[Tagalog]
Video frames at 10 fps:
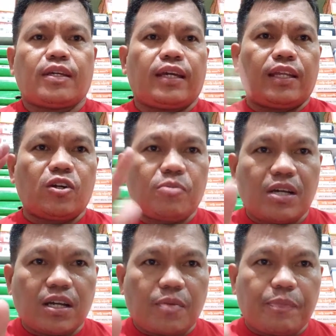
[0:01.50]
Hello
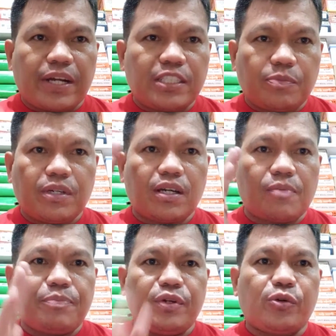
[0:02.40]
mga kaparts, mga
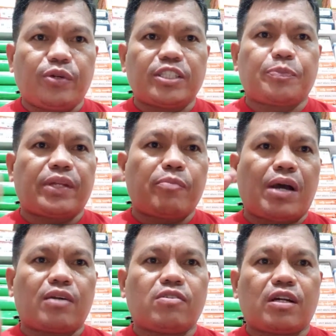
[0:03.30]
ka-viewers,
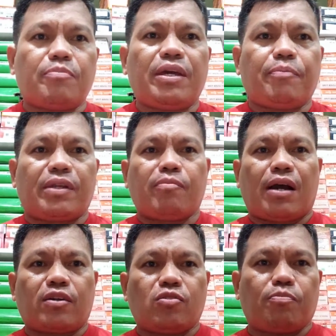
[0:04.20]
panibagong gabi,
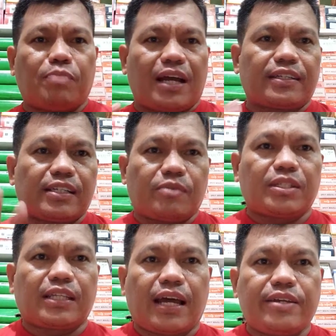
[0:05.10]
panibagong vlog na naman
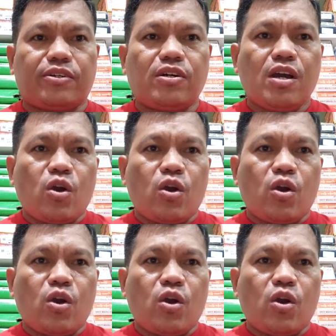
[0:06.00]
tayo.